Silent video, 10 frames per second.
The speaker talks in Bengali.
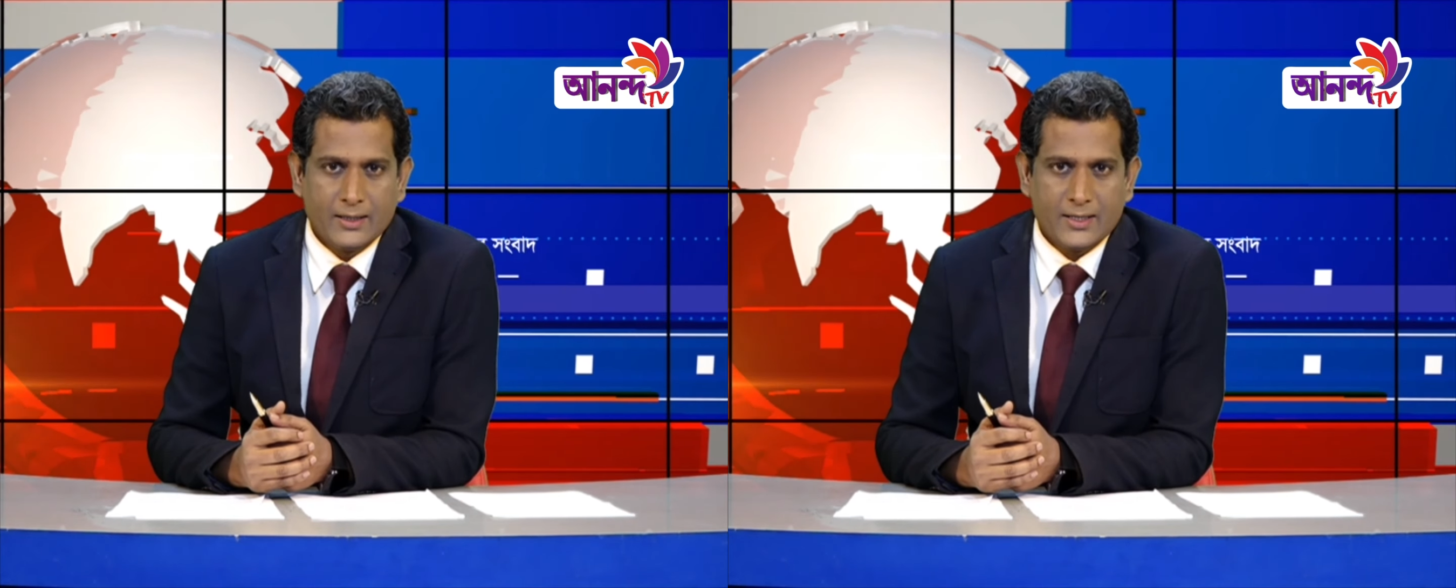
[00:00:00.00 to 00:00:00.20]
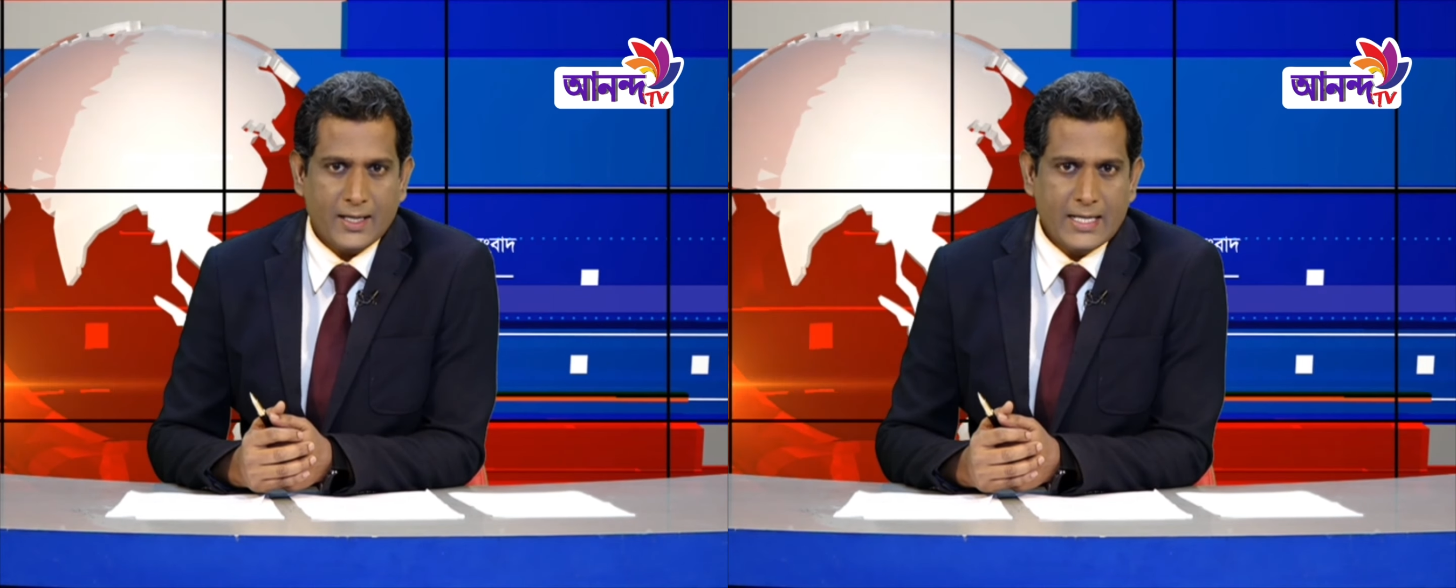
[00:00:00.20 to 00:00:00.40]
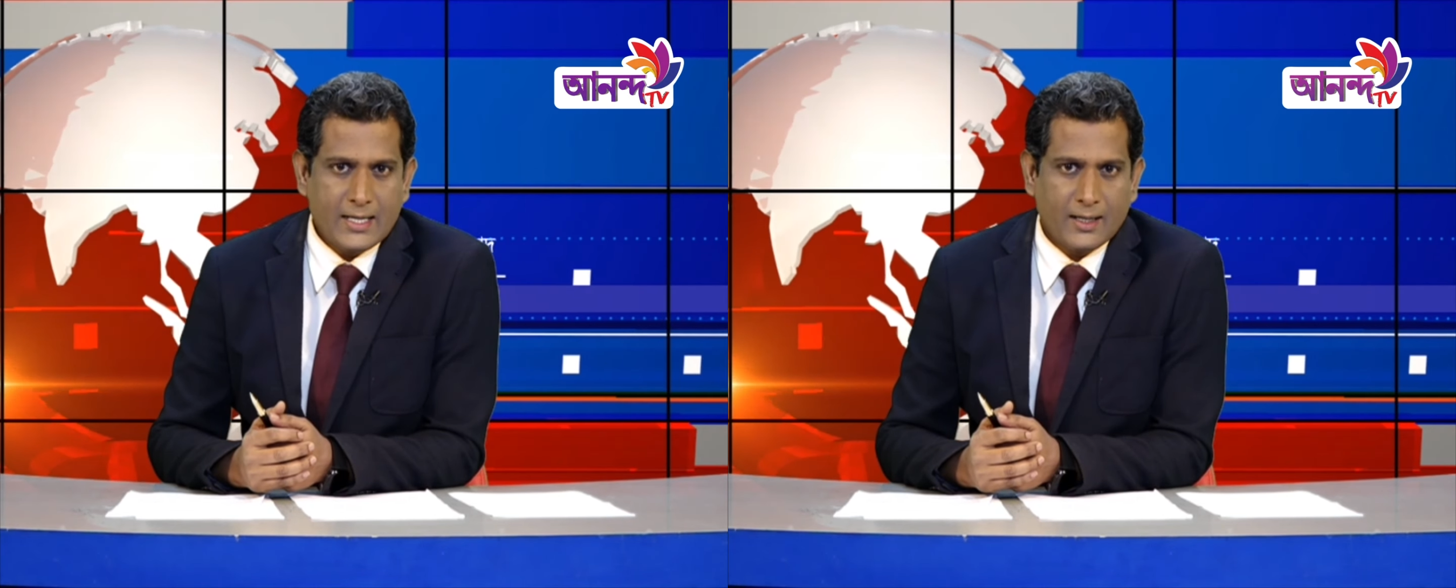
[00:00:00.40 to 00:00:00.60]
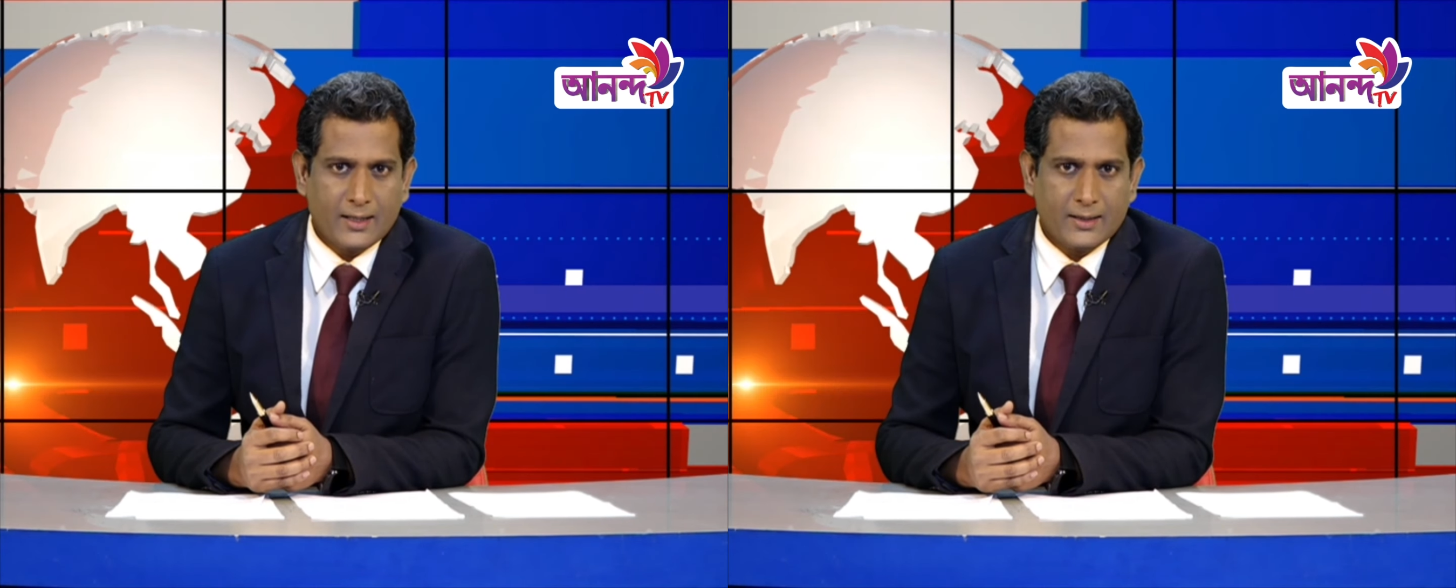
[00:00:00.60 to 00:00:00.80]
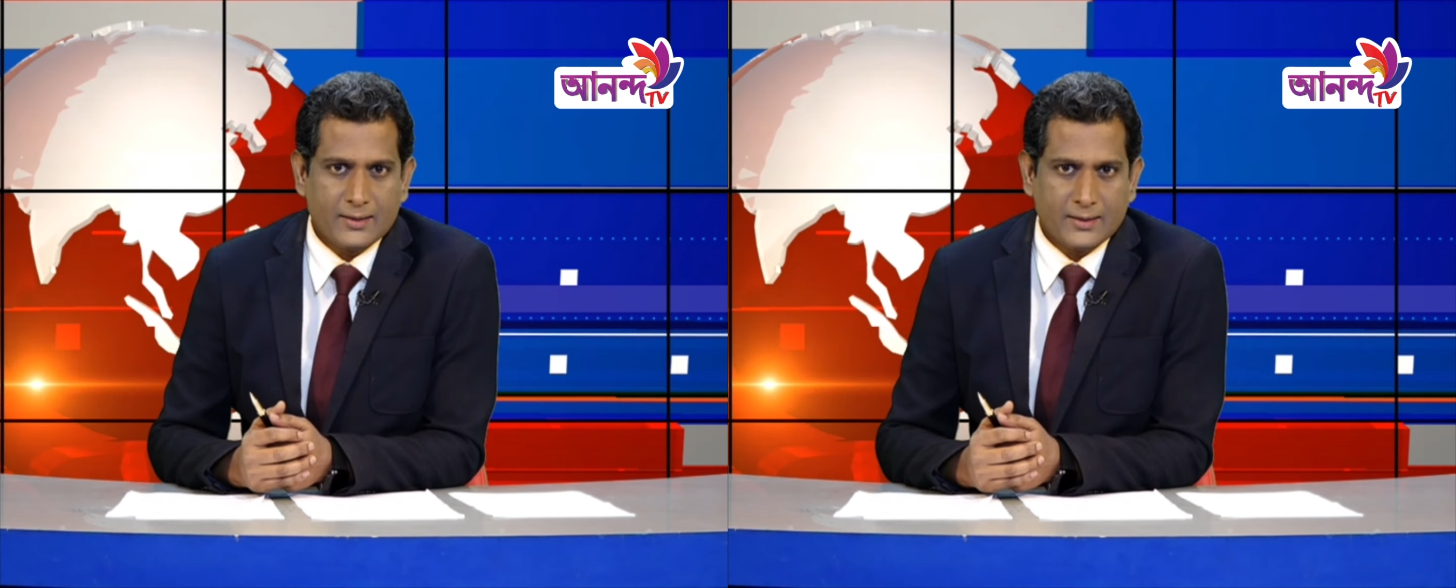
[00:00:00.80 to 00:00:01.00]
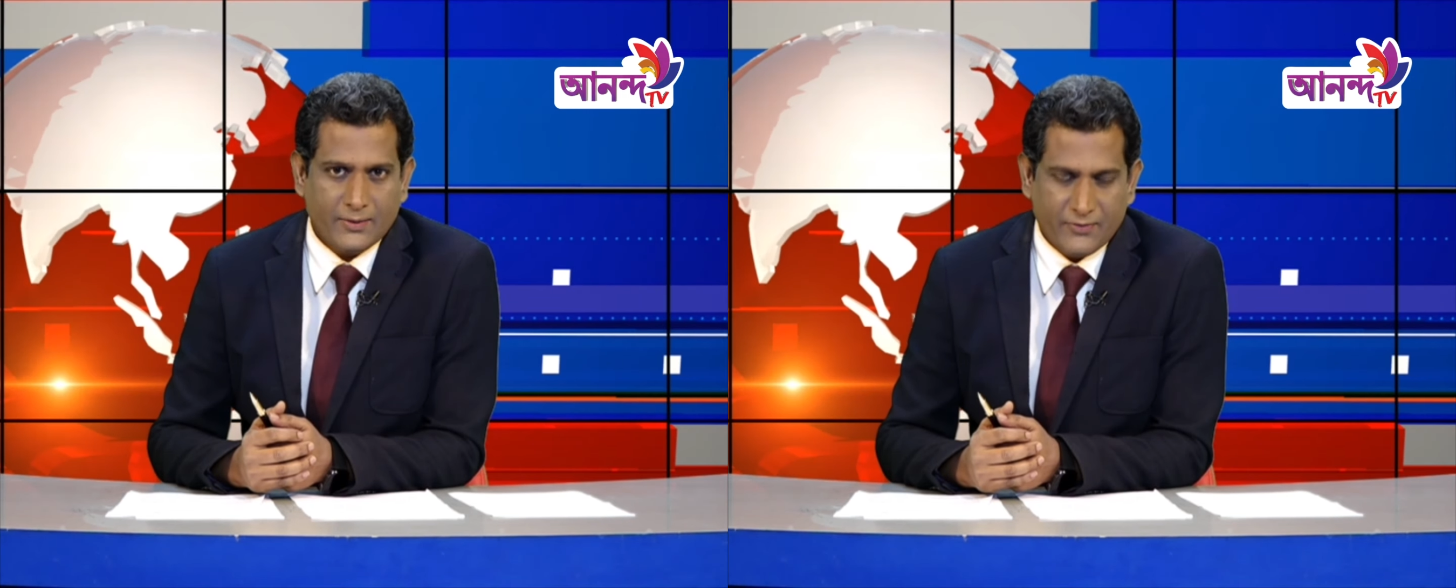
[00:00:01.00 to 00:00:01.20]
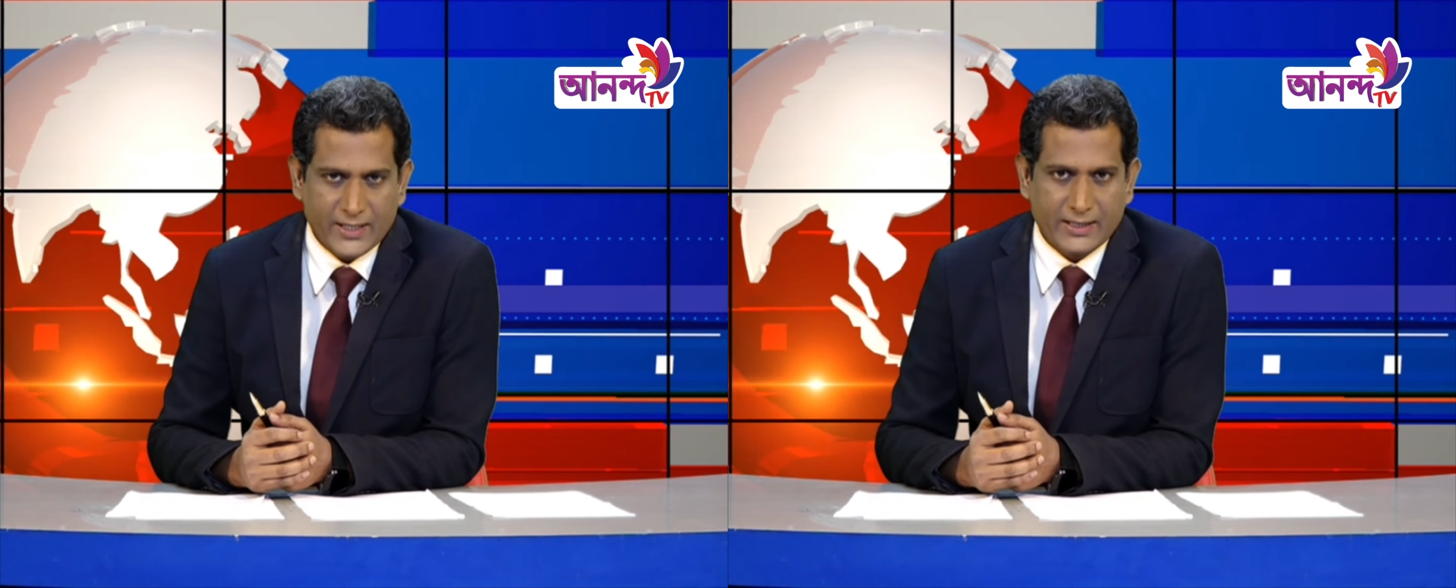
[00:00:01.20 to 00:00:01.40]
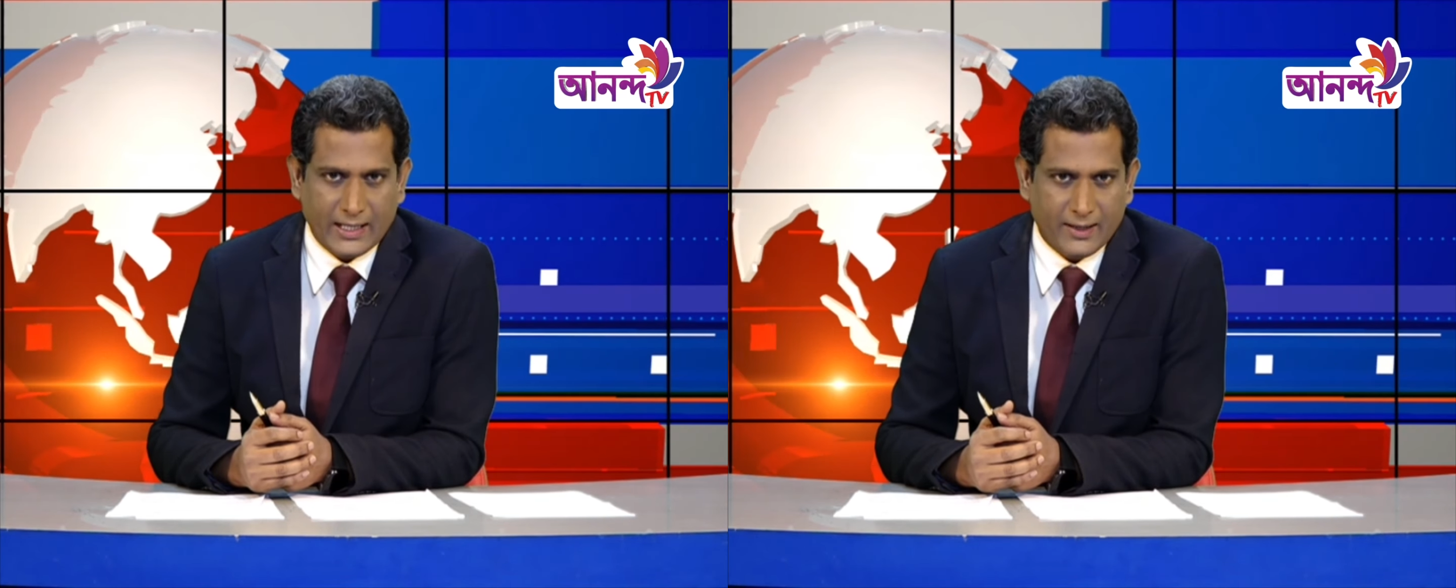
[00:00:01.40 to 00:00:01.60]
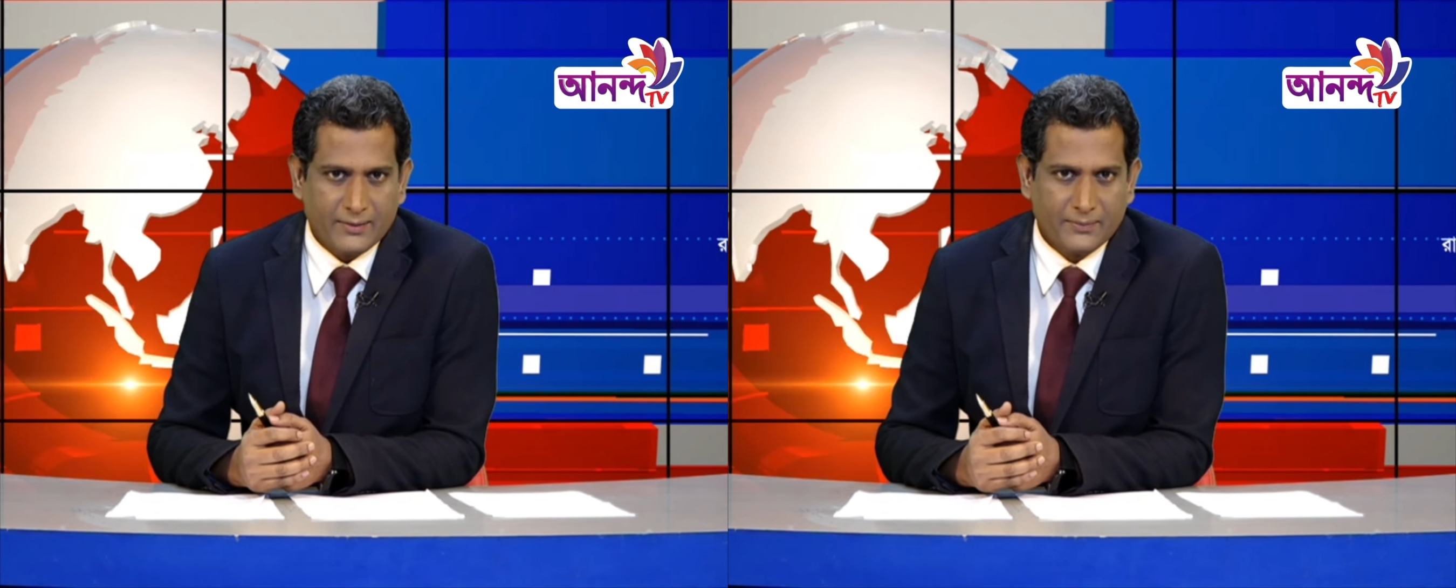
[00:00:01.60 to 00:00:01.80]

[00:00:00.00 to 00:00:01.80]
সারিকা সাবরিনকে